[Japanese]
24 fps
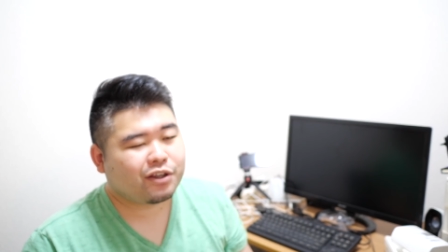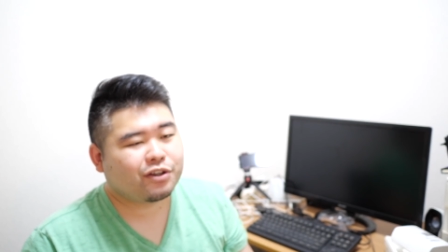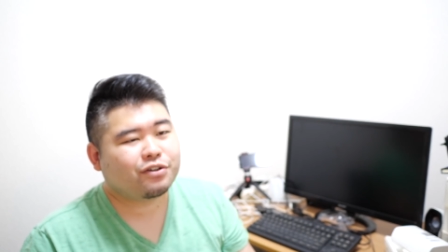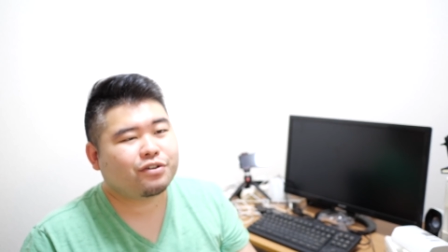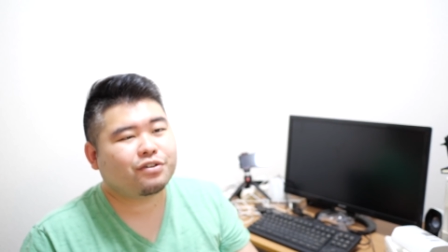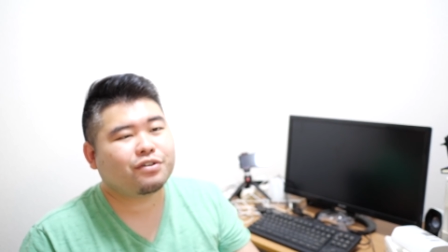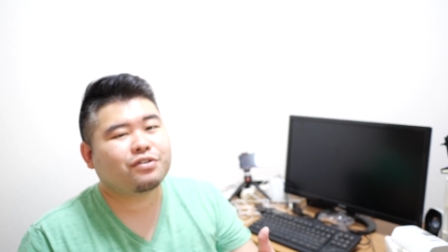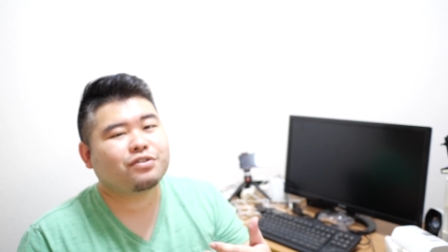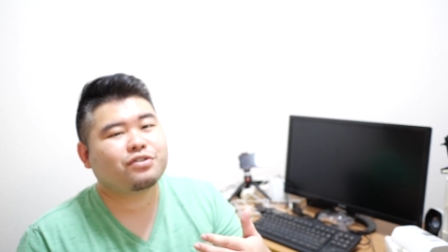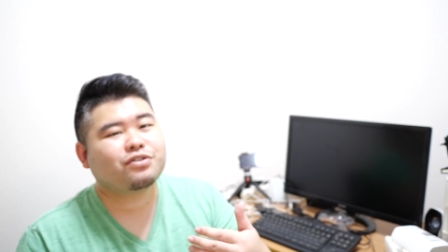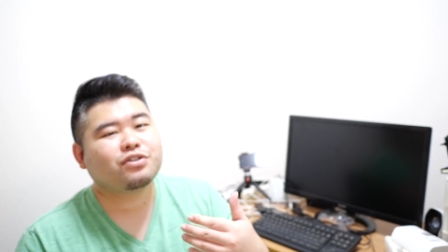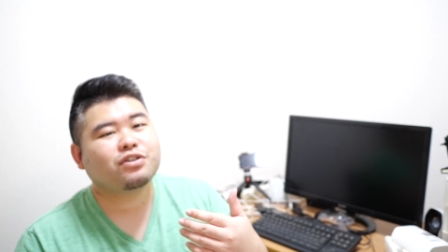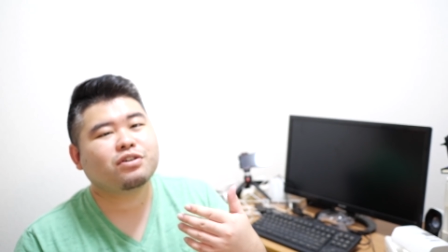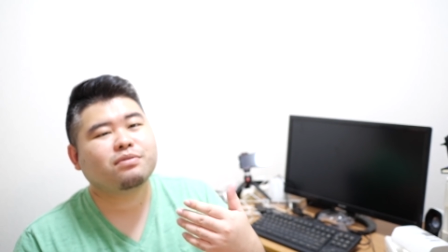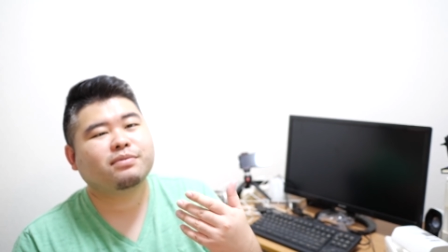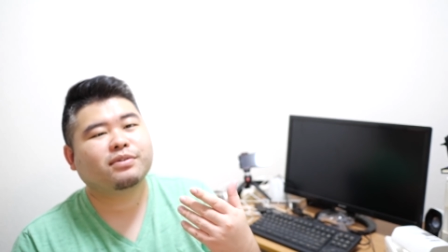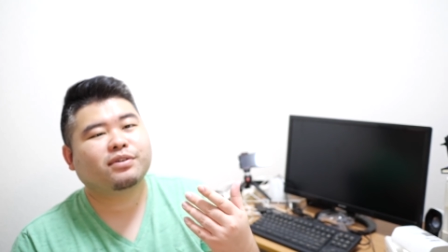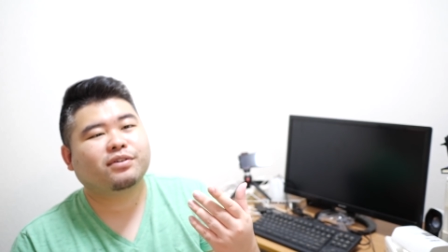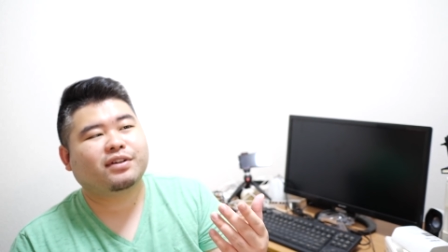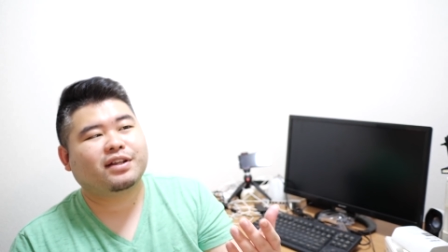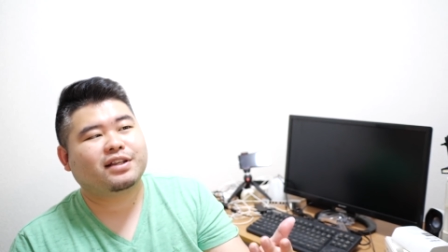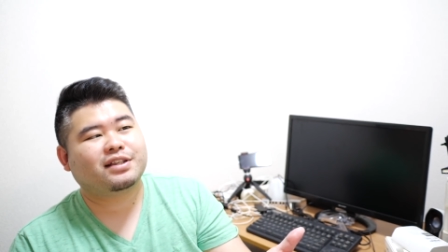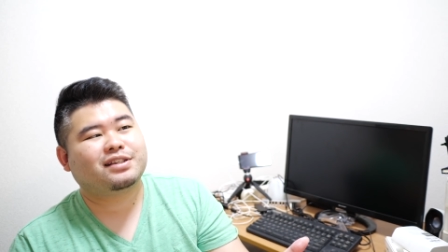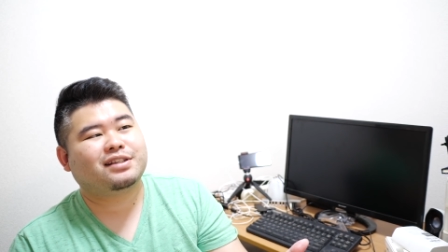
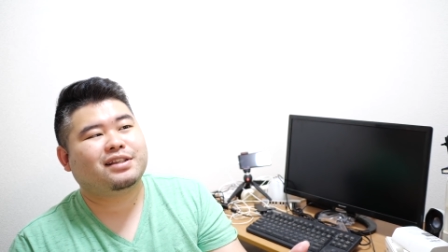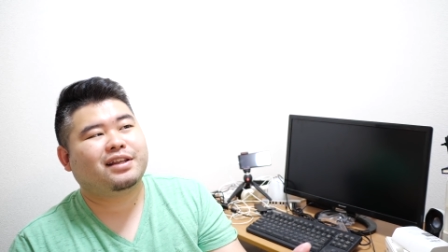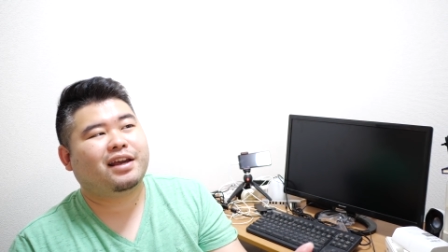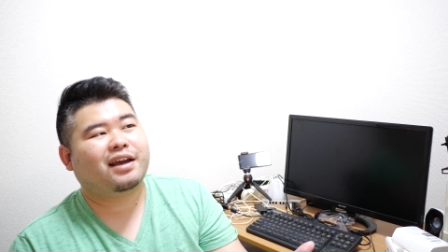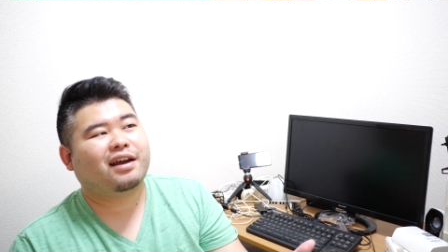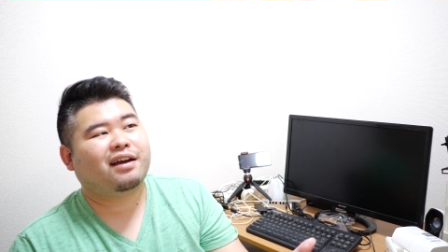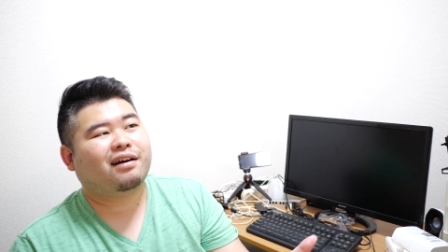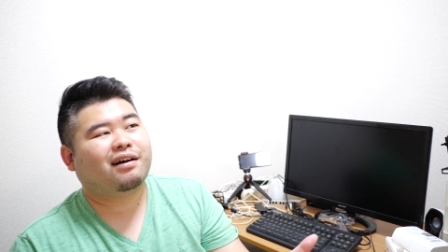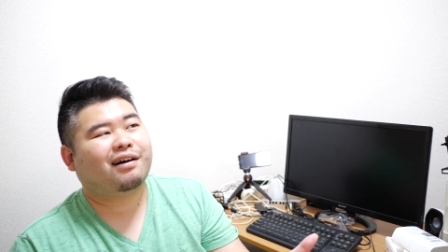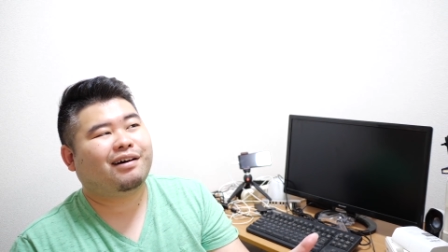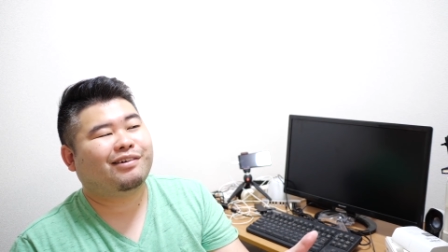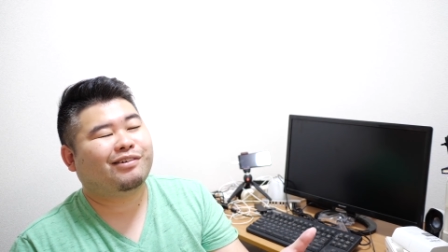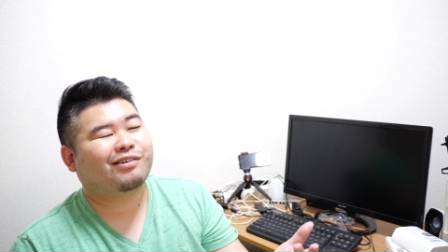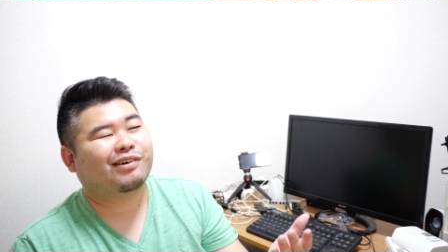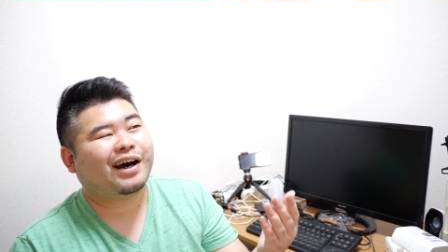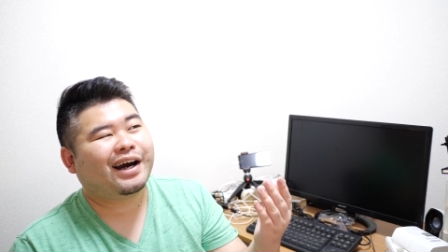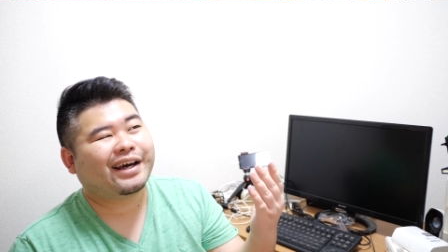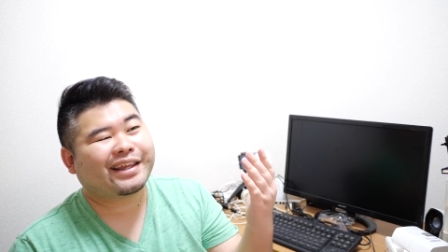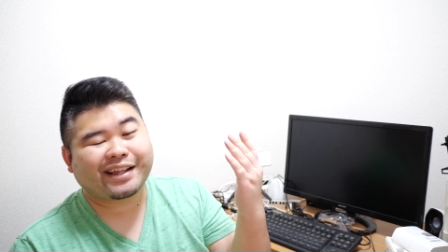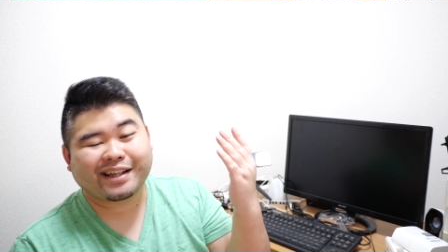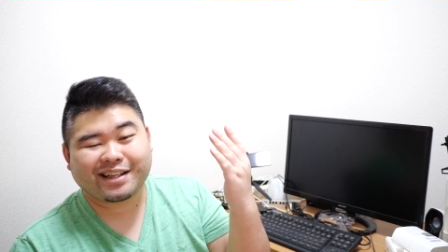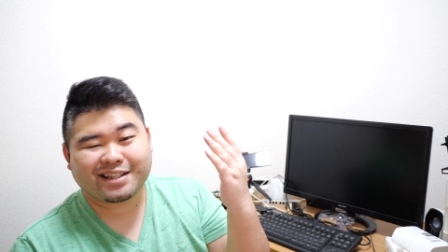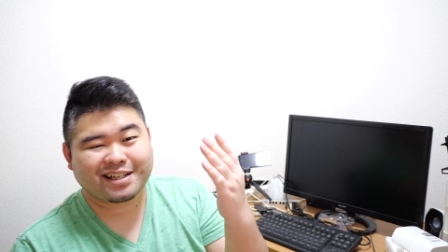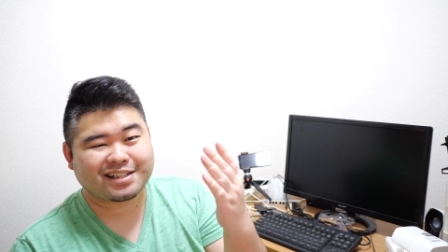YouTube のですね、あの、
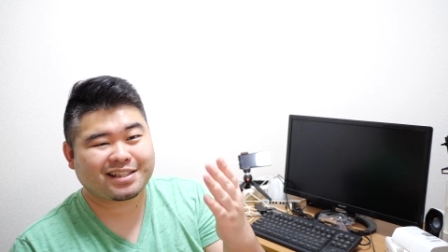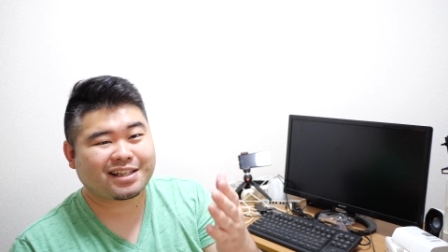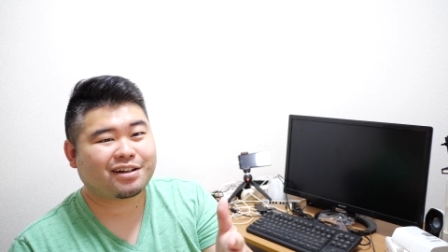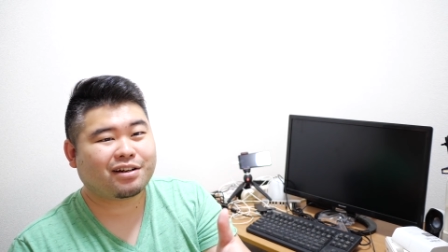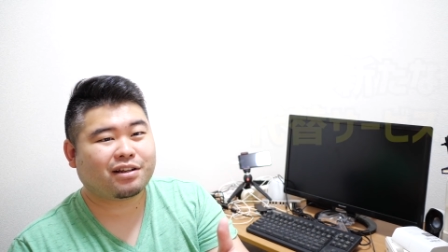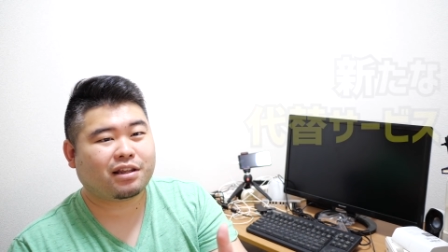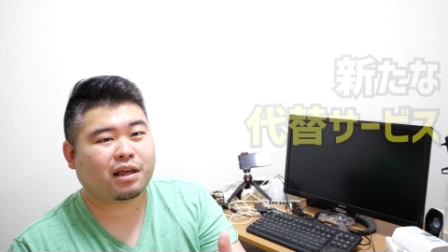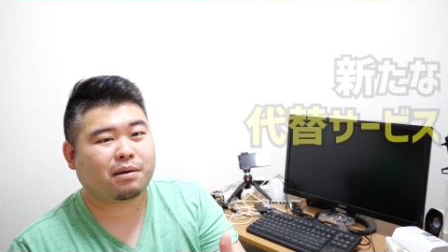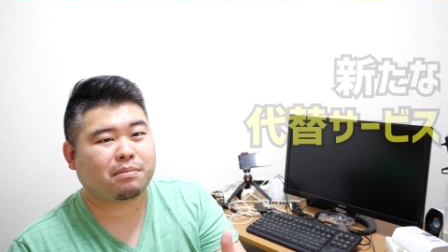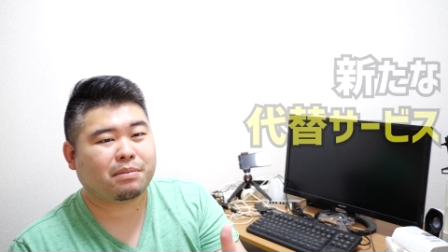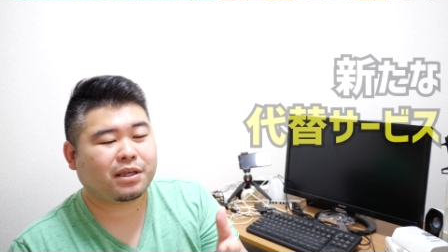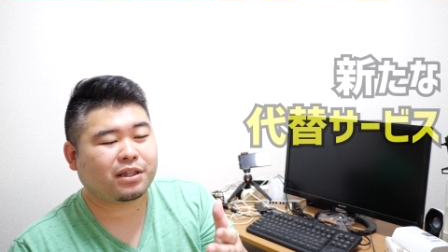間に刺さるね、